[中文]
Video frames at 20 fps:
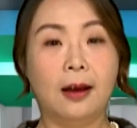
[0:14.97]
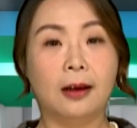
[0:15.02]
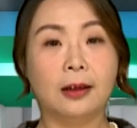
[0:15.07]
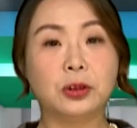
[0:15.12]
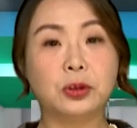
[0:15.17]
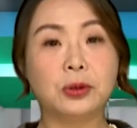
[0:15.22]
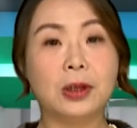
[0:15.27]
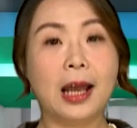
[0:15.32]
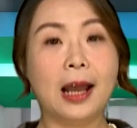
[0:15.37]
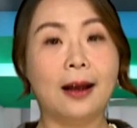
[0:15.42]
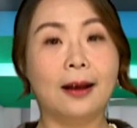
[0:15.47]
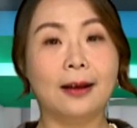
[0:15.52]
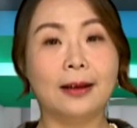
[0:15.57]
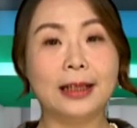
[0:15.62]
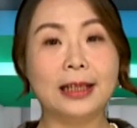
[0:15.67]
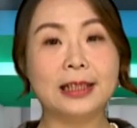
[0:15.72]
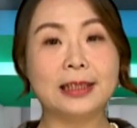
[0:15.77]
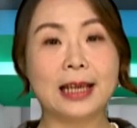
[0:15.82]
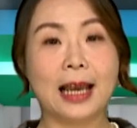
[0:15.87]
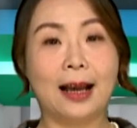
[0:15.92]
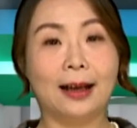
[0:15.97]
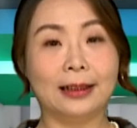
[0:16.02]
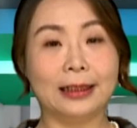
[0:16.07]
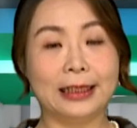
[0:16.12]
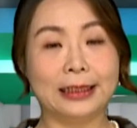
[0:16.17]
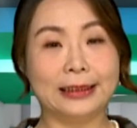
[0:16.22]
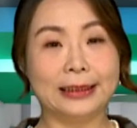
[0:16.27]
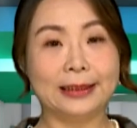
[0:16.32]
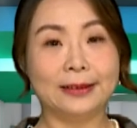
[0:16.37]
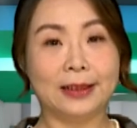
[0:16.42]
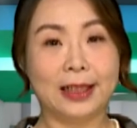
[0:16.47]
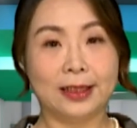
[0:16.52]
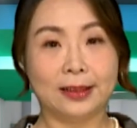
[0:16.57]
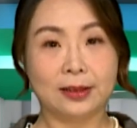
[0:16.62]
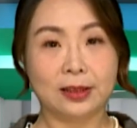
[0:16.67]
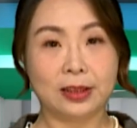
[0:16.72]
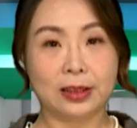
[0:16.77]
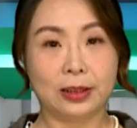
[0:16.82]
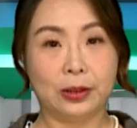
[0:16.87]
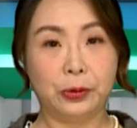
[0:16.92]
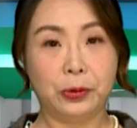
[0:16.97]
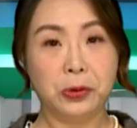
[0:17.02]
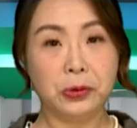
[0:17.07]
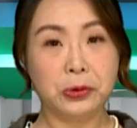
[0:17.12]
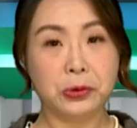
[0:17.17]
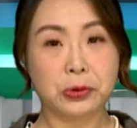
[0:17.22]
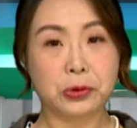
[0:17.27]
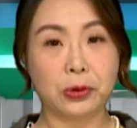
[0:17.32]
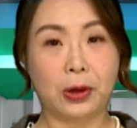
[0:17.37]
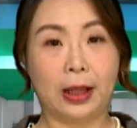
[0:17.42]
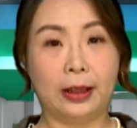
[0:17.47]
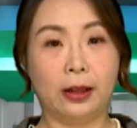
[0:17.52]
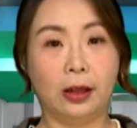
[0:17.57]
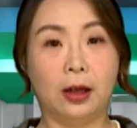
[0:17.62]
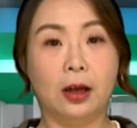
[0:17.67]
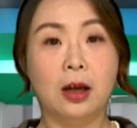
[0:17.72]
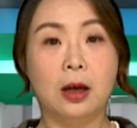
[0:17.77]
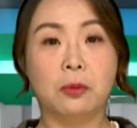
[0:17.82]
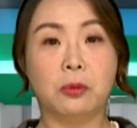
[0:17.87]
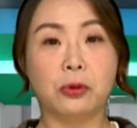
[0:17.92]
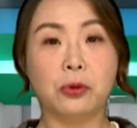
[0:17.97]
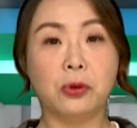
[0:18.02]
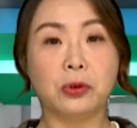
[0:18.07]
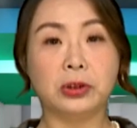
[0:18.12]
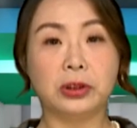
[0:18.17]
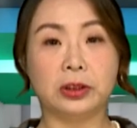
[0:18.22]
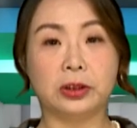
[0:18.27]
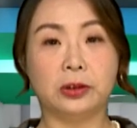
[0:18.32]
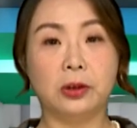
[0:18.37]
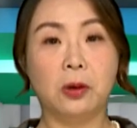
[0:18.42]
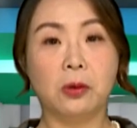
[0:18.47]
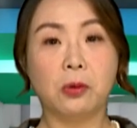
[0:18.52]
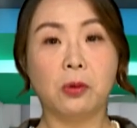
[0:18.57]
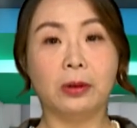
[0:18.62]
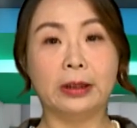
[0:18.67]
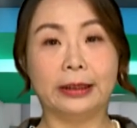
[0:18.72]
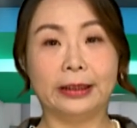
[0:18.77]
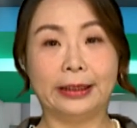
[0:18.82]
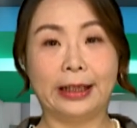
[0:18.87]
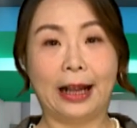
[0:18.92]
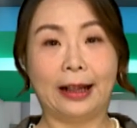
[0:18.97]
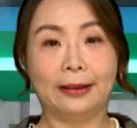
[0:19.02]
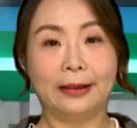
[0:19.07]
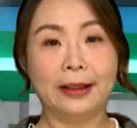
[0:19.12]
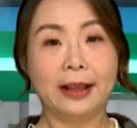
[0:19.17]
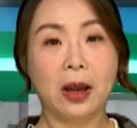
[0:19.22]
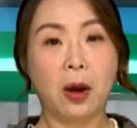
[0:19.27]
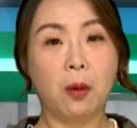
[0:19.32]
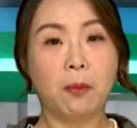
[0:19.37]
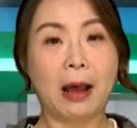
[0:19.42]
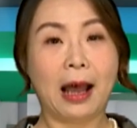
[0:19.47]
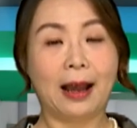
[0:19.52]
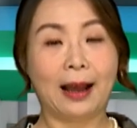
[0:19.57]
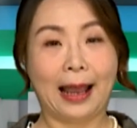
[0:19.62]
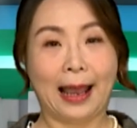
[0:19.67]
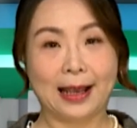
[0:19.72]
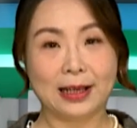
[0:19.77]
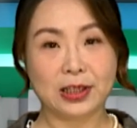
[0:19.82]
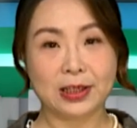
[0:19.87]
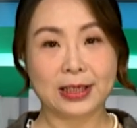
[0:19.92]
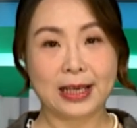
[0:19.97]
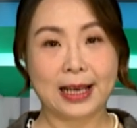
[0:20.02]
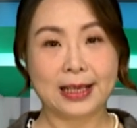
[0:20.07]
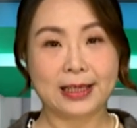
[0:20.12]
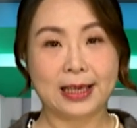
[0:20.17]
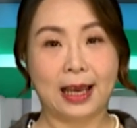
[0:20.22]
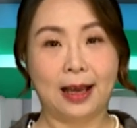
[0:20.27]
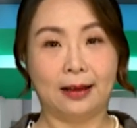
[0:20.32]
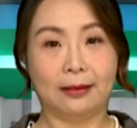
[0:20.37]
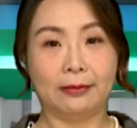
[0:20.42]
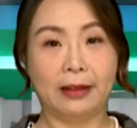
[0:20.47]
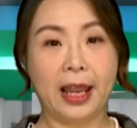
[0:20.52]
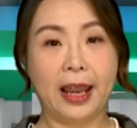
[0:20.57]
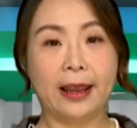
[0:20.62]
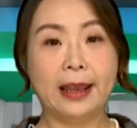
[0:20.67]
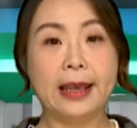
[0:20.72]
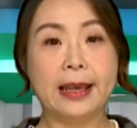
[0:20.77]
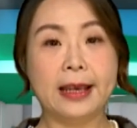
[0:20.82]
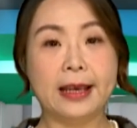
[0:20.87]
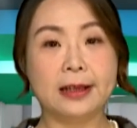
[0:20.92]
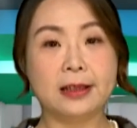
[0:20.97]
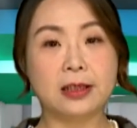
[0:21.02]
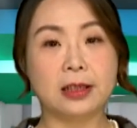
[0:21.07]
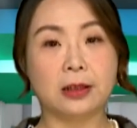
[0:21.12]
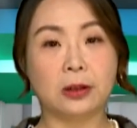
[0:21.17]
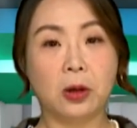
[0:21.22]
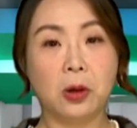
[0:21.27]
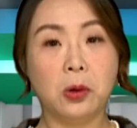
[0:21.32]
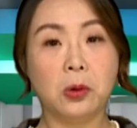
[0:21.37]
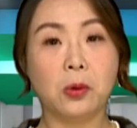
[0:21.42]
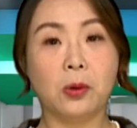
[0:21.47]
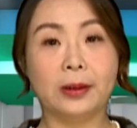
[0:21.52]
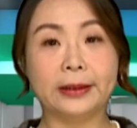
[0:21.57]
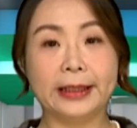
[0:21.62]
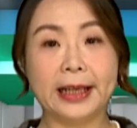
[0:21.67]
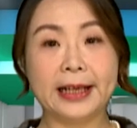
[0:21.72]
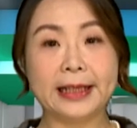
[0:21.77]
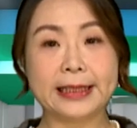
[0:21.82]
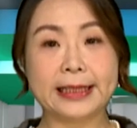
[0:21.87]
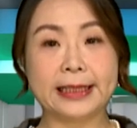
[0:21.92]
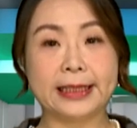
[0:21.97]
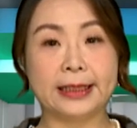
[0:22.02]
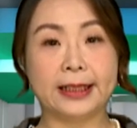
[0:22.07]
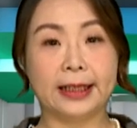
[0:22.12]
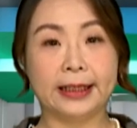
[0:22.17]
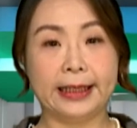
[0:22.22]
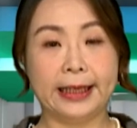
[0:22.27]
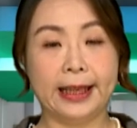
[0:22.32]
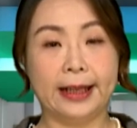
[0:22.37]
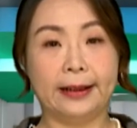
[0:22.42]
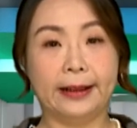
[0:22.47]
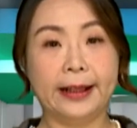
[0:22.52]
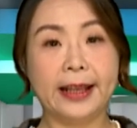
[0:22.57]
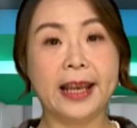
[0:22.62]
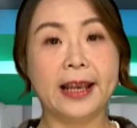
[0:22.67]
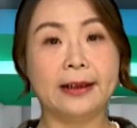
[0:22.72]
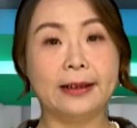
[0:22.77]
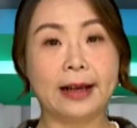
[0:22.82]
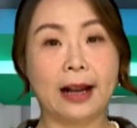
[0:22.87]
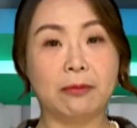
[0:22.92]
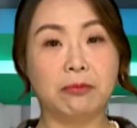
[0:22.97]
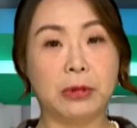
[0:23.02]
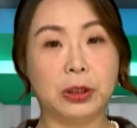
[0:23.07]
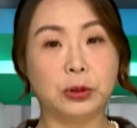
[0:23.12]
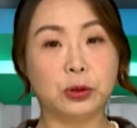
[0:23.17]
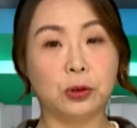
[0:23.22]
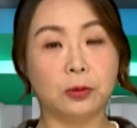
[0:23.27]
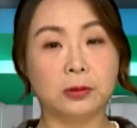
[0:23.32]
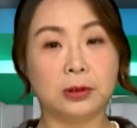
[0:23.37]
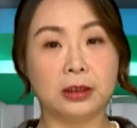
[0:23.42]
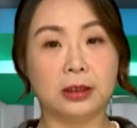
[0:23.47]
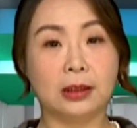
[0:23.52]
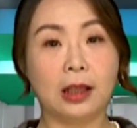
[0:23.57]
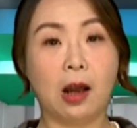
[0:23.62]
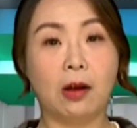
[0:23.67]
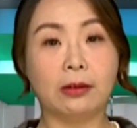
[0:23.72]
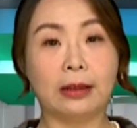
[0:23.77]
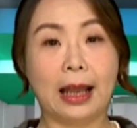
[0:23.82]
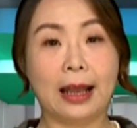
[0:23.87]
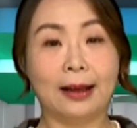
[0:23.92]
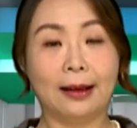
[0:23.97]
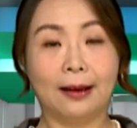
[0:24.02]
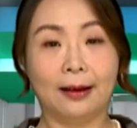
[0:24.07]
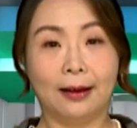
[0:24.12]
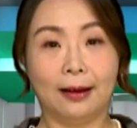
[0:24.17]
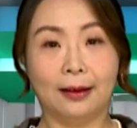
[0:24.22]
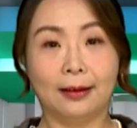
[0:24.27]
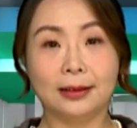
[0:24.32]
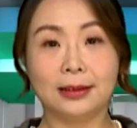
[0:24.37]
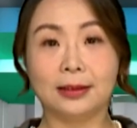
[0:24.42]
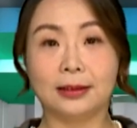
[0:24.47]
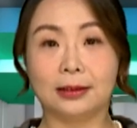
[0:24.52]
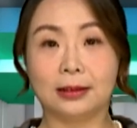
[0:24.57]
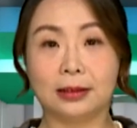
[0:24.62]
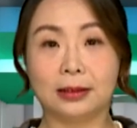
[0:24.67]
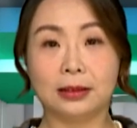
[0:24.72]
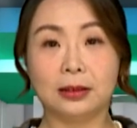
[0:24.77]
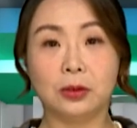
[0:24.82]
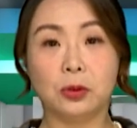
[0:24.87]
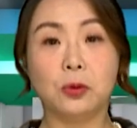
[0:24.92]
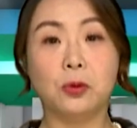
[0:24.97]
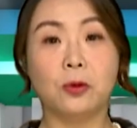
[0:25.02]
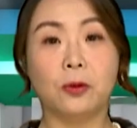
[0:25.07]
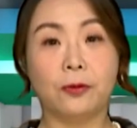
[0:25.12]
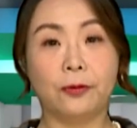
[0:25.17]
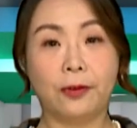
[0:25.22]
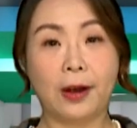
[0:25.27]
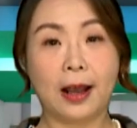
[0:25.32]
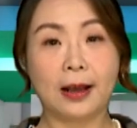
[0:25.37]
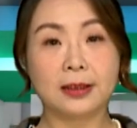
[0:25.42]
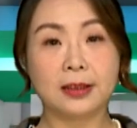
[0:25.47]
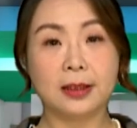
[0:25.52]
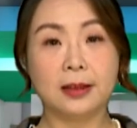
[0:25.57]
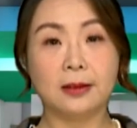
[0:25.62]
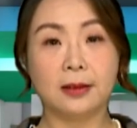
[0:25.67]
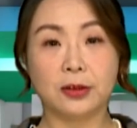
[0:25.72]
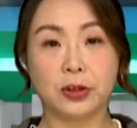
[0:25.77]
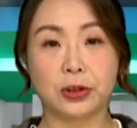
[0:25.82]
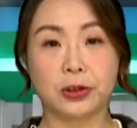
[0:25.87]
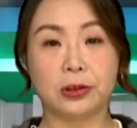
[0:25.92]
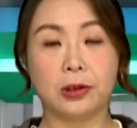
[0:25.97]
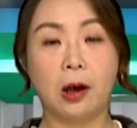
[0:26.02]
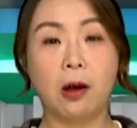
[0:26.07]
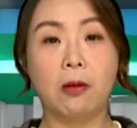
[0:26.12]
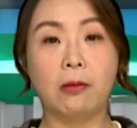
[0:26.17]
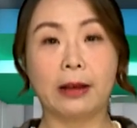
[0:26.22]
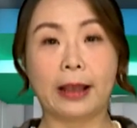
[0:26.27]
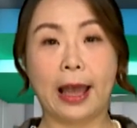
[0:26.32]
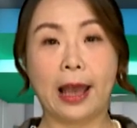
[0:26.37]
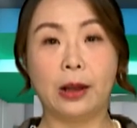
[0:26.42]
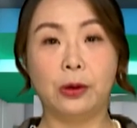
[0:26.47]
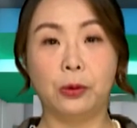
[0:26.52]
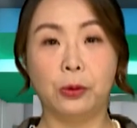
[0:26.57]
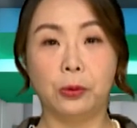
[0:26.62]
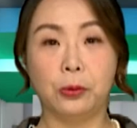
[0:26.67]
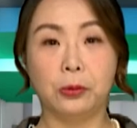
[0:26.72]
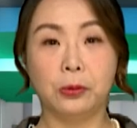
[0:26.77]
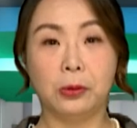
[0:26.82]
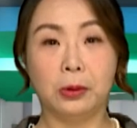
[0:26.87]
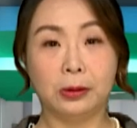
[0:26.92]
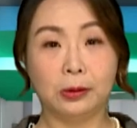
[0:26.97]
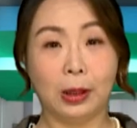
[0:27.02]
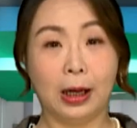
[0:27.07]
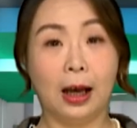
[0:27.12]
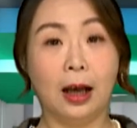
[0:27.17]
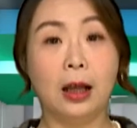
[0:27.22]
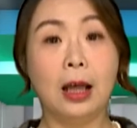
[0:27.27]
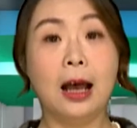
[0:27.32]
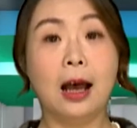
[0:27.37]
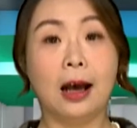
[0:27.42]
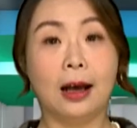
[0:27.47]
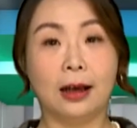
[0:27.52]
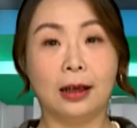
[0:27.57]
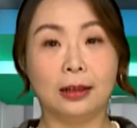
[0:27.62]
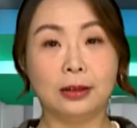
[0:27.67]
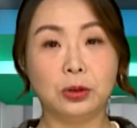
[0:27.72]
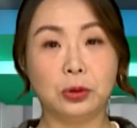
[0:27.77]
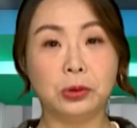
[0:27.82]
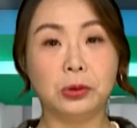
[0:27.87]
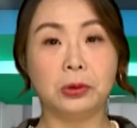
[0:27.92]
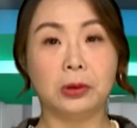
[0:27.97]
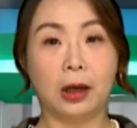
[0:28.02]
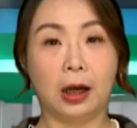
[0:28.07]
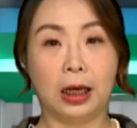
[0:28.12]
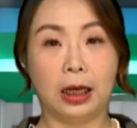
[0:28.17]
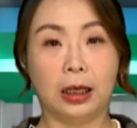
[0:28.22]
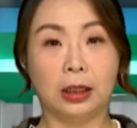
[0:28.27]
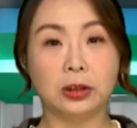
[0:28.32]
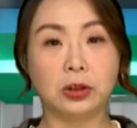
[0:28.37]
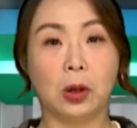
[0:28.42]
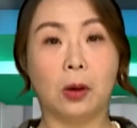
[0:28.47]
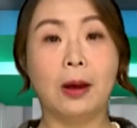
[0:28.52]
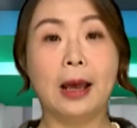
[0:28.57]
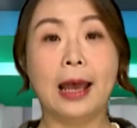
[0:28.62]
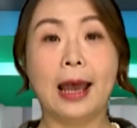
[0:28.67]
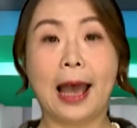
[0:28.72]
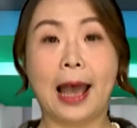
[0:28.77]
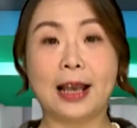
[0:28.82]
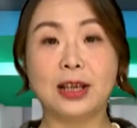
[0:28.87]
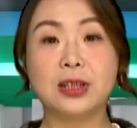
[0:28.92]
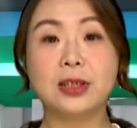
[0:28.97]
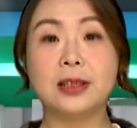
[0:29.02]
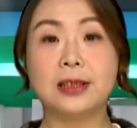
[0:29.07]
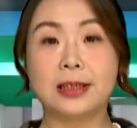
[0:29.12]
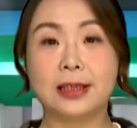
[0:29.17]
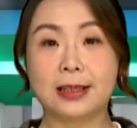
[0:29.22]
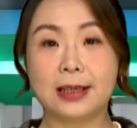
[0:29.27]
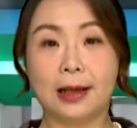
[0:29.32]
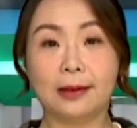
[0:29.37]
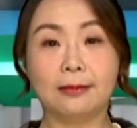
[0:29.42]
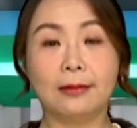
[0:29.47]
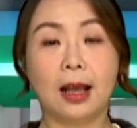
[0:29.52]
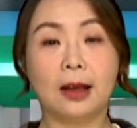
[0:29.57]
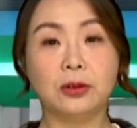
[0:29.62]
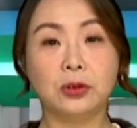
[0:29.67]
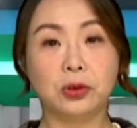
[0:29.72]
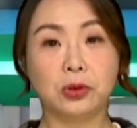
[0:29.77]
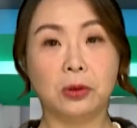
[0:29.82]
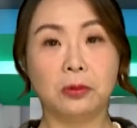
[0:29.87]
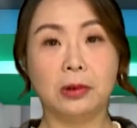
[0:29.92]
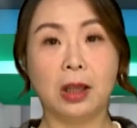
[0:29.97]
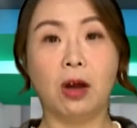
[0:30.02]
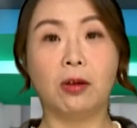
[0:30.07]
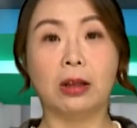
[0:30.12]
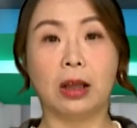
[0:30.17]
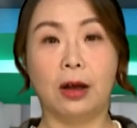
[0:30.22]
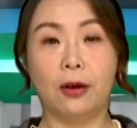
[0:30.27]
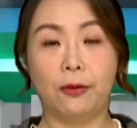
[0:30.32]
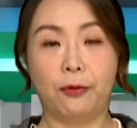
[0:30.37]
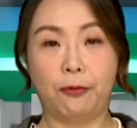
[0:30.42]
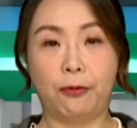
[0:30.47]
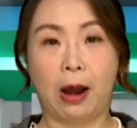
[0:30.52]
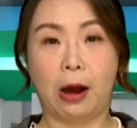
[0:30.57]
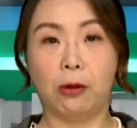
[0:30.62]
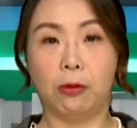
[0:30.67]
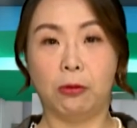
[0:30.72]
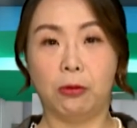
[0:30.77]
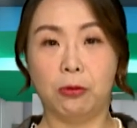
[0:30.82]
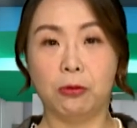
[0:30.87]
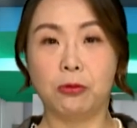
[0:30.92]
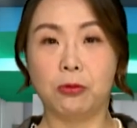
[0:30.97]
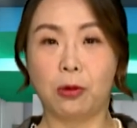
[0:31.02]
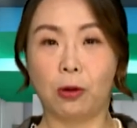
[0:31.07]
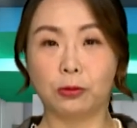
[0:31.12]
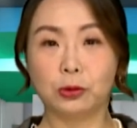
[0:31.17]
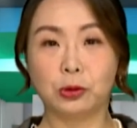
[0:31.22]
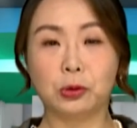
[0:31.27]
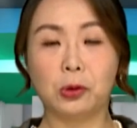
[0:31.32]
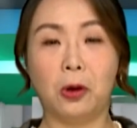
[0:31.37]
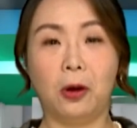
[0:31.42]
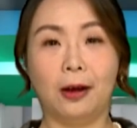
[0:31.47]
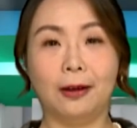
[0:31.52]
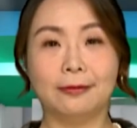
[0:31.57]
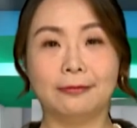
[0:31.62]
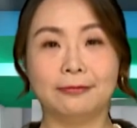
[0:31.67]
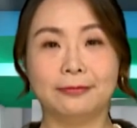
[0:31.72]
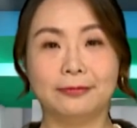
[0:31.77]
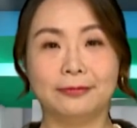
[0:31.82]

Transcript: 而虽然核一厂已经停止运转了，不过使用过的燃料棒还是在厂内，因此透过定期的演练，让民众知道当核子事故发生的时候该如何何去何从，还是相当。重要的防护工作。